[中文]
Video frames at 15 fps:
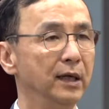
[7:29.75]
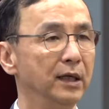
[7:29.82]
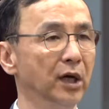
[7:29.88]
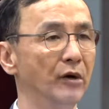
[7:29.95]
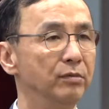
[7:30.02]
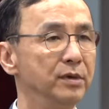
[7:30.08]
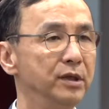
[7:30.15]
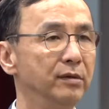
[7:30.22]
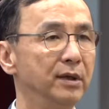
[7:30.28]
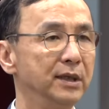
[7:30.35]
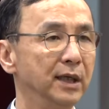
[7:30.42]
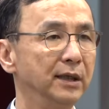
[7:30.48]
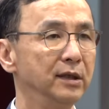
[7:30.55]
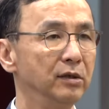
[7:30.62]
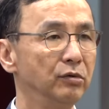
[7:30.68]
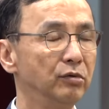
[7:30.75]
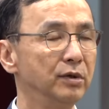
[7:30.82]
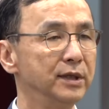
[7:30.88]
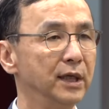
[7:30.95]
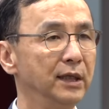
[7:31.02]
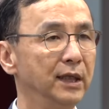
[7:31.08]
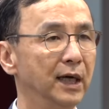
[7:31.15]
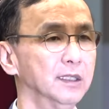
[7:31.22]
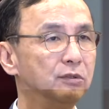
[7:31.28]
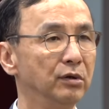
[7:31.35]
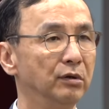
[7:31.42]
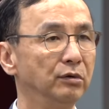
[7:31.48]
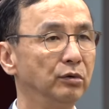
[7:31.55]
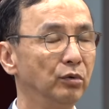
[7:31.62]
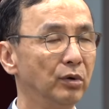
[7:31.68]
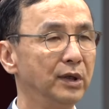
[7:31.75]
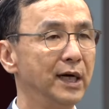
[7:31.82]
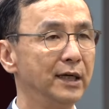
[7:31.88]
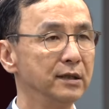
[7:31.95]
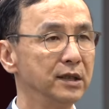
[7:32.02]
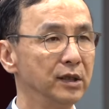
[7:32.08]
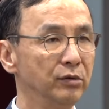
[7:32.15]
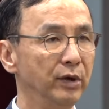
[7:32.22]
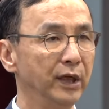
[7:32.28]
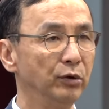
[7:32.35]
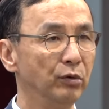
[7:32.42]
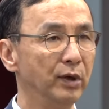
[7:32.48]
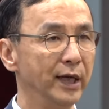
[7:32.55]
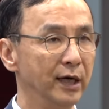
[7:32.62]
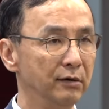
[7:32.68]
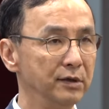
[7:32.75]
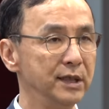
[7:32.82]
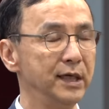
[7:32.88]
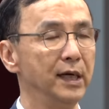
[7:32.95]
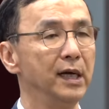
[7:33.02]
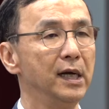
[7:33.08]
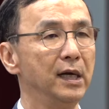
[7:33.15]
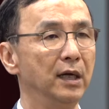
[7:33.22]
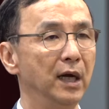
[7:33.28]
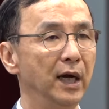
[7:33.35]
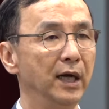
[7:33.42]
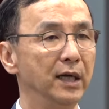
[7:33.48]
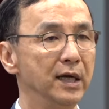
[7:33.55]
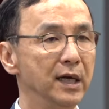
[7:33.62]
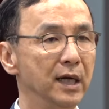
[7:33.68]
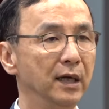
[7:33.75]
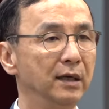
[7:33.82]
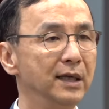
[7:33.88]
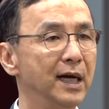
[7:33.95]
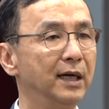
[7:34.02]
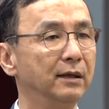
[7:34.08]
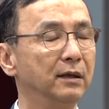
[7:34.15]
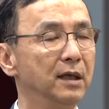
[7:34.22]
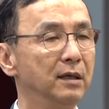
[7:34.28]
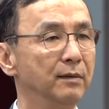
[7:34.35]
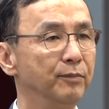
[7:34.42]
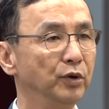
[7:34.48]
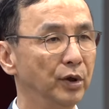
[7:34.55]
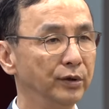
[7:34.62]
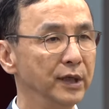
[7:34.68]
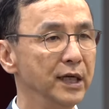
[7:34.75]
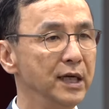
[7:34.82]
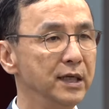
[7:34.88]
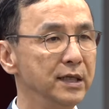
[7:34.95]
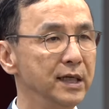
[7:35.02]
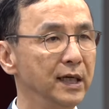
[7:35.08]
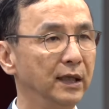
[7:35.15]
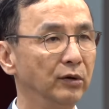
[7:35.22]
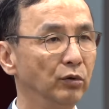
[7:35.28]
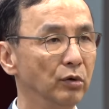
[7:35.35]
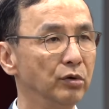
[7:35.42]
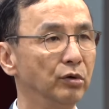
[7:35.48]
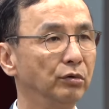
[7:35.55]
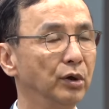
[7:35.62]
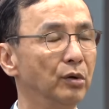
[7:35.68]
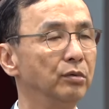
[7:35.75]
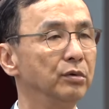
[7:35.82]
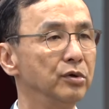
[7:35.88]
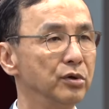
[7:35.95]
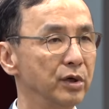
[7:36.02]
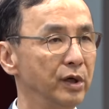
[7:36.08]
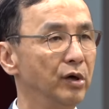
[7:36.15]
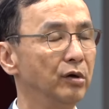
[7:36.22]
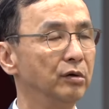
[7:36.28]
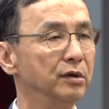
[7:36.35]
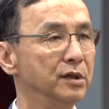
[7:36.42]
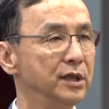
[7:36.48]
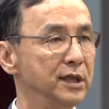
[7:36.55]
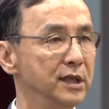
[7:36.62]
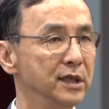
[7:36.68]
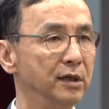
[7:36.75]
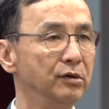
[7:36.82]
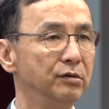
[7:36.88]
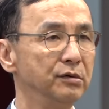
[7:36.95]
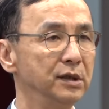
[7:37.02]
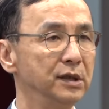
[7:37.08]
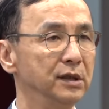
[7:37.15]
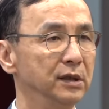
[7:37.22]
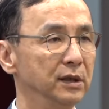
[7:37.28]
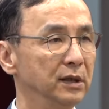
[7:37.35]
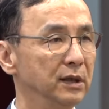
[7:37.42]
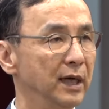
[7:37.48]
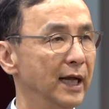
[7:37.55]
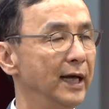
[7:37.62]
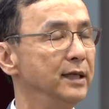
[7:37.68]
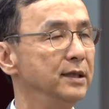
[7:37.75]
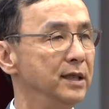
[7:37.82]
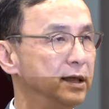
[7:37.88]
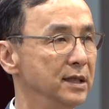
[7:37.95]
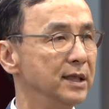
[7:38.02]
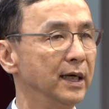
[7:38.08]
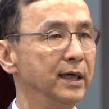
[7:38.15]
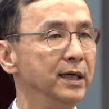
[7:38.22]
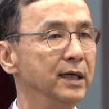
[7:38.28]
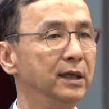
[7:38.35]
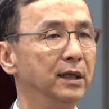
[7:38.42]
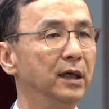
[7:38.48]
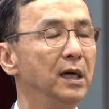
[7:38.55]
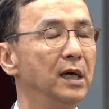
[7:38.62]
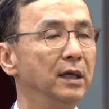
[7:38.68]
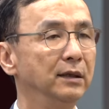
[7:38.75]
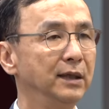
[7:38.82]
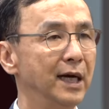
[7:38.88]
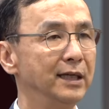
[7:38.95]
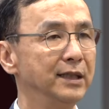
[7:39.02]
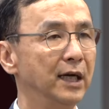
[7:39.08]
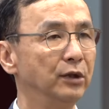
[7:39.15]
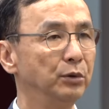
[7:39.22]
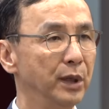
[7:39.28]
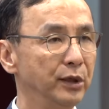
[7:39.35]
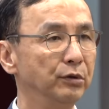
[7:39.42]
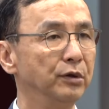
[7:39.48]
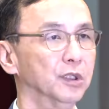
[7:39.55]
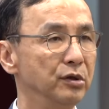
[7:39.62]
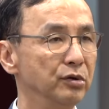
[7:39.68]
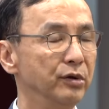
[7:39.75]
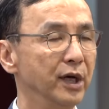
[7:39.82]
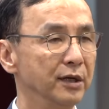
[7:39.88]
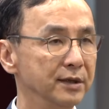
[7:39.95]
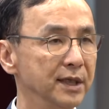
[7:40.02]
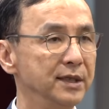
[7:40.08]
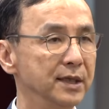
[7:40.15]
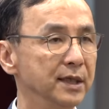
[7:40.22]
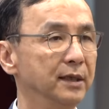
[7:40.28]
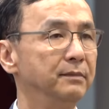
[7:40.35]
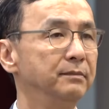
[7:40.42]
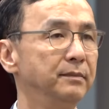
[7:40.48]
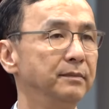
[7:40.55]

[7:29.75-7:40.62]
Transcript: 然后我们希望在这个过程当中，多让社会多了解，也让不同的意见多沟通，最后形成共识，来形成一个大家推动的重要政策。